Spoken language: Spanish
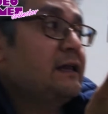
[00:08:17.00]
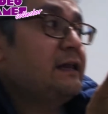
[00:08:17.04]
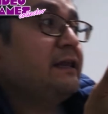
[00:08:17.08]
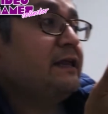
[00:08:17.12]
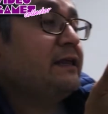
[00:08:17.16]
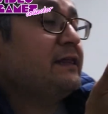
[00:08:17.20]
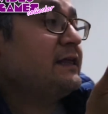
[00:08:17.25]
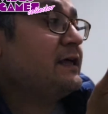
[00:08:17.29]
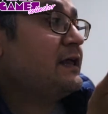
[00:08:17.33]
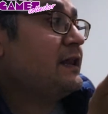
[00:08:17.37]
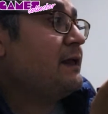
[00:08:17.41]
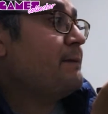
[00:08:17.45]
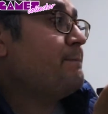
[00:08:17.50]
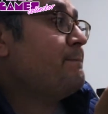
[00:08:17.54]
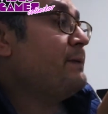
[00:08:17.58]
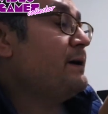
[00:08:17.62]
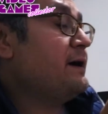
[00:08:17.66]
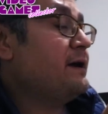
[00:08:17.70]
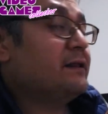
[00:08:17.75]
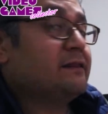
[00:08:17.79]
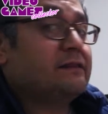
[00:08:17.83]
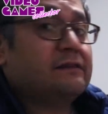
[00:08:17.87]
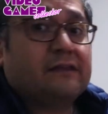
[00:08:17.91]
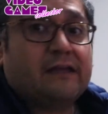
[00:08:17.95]
le da la
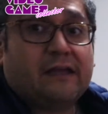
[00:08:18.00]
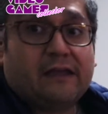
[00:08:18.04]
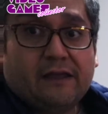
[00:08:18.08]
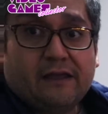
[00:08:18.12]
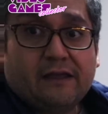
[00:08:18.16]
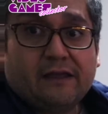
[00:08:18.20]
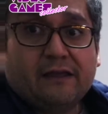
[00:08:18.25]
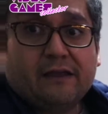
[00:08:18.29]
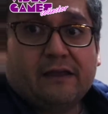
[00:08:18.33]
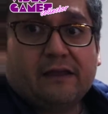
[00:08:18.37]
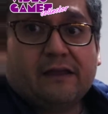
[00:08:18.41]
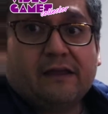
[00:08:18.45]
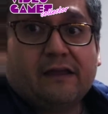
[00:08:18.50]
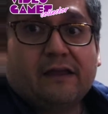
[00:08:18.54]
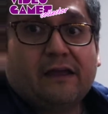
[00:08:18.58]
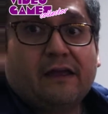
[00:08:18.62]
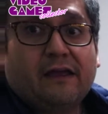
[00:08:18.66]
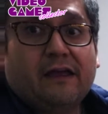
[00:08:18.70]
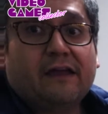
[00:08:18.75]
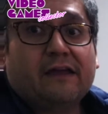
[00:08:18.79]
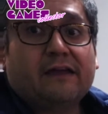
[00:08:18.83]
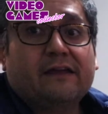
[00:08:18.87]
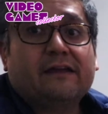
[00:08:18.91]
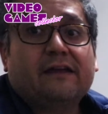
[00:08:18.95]
parte
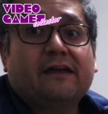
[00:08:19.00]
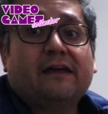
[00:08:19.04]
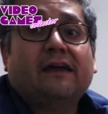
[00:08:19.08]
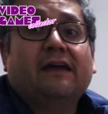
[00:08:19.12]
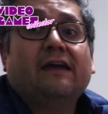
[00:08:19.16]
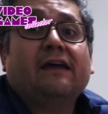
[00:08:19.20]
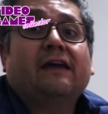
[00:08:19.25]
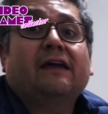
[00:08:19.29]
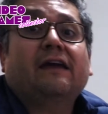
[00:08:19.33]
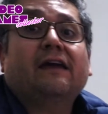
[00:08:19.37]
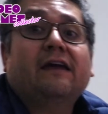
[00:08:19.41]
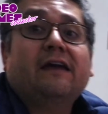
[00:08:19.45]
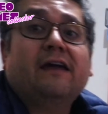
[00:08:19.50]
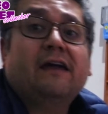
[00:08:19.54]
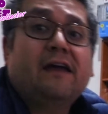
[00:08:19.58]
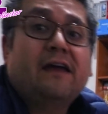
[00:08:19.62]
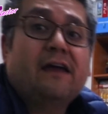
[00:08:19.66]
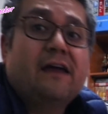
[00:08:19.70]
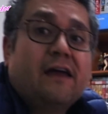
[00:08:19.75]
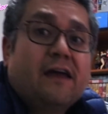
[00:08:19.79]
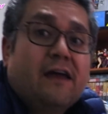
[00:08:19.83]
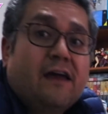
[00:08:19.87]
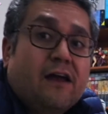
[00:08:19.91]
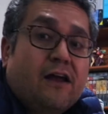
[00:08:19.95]
en que
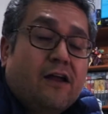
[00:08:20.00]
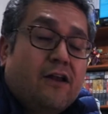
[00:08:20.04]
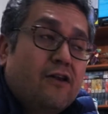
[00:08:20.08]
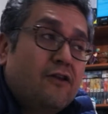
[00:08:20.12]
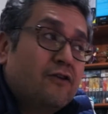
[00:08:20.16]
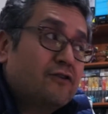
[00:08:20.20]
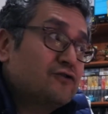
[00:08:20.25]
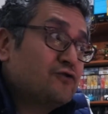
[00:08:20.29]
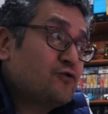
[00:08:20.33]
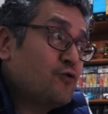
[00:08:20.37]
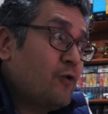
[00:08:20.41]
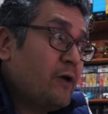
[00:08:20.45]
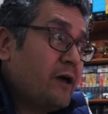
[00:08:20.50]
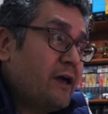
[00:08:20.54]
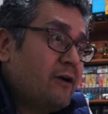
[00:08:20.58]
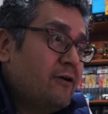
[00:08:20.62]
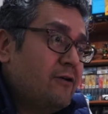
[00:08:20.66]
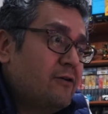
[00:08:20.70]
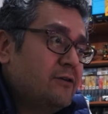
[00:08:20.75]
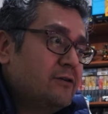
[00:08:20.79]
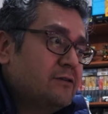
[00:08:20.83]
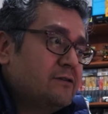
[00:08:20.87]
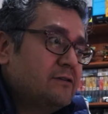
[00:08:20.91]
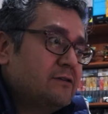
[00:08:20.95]
los
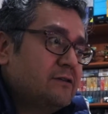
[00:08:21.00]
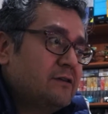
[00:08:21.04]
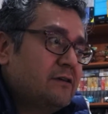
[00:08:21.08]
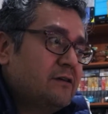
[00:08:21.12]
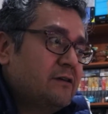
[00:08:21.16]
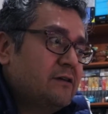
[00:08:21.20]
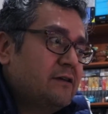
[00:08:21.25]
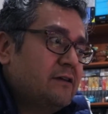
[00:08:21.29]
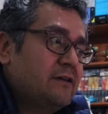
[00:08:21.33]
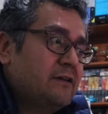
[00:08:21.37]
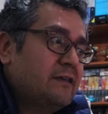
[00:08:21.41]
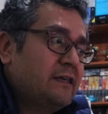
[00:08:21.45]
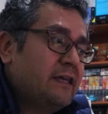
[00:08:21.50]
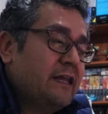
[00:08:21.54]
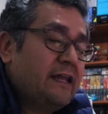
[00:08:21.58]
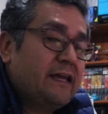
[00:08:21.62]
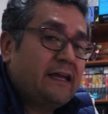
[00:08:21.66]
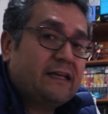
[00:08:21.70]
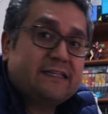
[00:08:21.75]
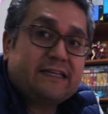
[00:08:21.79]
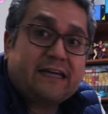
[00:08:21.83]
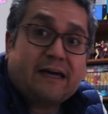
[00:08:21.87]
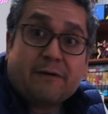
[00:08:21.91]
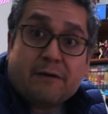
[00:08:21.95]
juegos quieren
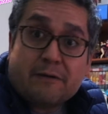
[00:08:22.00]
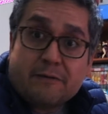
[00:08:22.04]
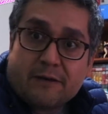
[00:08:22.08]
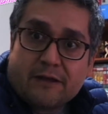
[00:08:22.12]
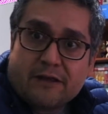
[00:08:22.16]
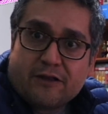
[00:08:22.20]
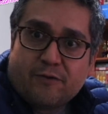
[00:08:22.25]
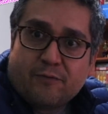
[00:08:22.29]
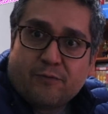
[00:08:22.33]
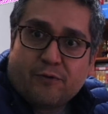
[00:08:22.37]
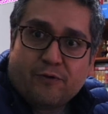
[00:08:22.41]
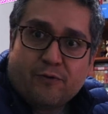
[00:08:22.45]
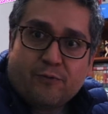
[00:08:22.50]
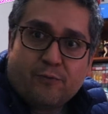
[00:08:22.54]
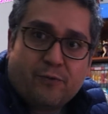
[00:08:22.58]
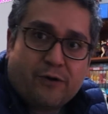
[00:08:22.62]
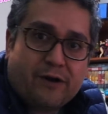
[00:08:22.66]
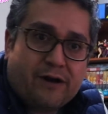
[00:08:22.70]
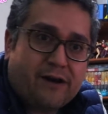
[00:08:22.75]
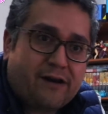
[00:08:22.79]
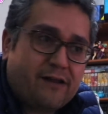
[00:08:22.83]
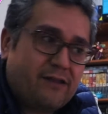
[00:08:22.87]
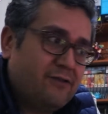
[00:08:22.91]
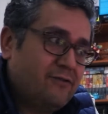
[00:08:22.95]
que siga viviendo por un
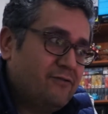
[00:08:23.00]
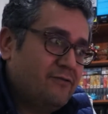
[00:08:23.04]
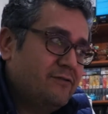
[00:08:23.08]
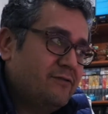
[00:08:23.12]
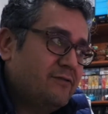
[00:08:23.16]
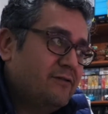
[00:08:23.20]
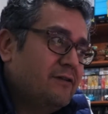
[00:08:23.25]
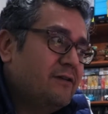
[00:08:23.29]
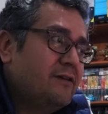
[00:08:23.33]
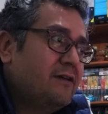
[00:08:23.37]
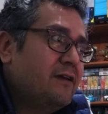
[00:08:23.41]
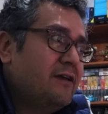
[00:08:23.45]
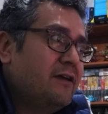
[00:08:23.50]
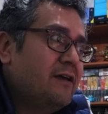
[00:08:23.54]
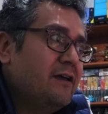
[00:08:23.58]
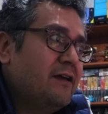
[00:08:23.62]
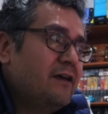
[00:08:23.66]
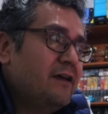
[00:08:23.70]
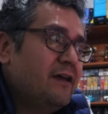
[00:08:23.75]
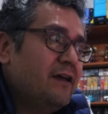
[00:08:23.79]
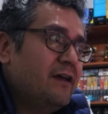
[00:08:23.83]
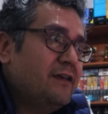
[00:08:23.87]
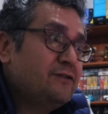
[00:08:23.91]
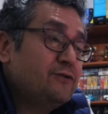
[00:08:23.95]
buen rato.
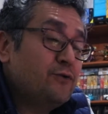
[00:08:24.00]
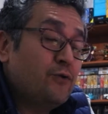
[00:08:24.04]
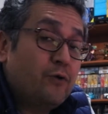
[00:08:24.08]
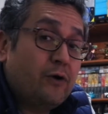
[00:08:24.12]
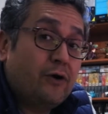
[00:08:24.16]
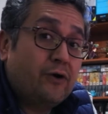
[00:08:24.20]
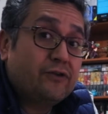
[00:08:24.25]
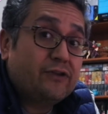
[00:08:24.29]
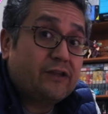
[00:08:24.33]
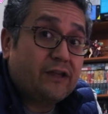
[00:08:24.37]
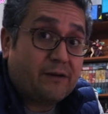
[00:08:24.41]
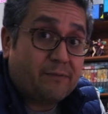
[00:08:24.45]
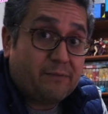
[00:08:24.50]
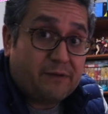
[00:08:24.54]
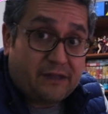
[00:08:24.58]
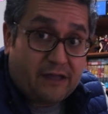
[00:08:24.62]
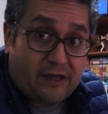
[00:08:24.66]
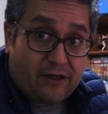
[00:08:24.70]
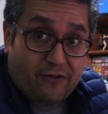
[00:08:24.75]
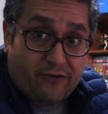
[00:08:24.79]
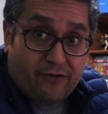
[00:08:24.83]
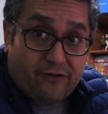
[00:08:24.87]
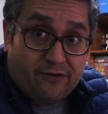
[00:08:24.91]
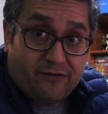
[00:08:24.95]
Es un juego
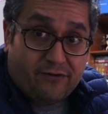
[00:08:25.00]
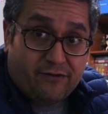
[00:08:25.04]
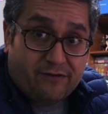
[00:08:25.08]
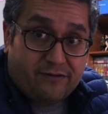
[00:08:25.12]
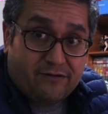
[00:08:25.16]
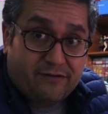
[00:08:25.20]
terminado,